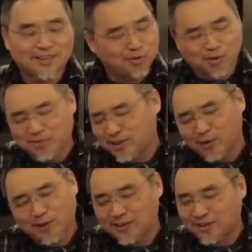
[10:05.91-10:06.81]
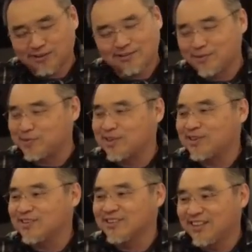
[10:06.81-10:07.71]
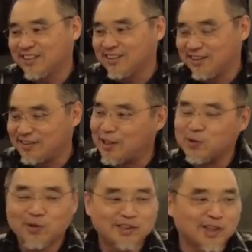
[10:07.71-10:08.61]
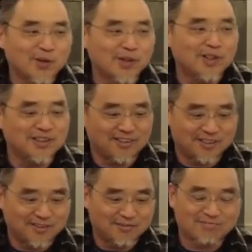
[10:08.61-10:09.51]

那我们教会这个是不是乡村教会很